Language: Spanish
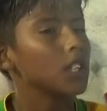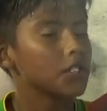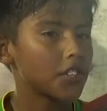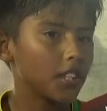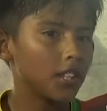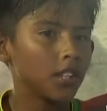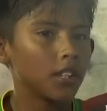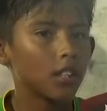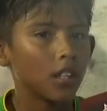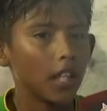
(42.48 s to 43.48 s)
Sí,
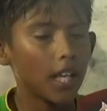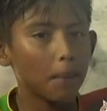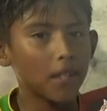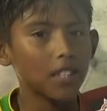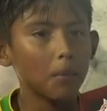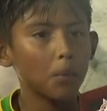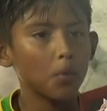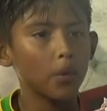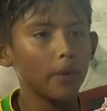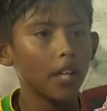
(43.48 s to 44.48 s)
la
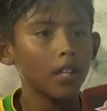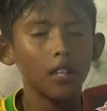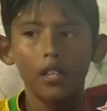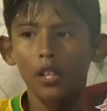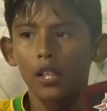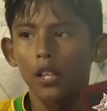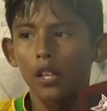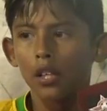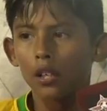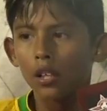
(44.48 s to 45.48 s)
pasamos muy bien.
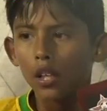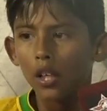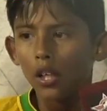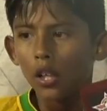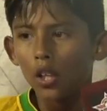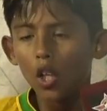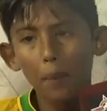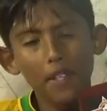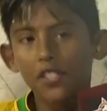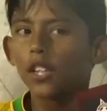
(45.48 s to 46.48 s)
Eh,
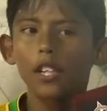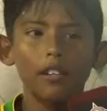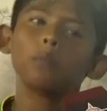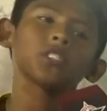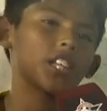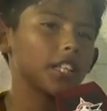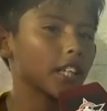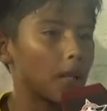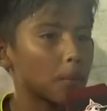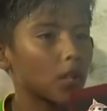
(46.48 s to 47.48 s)
no pensé que íbamos a
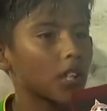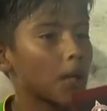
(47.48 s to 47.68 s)
salir campeón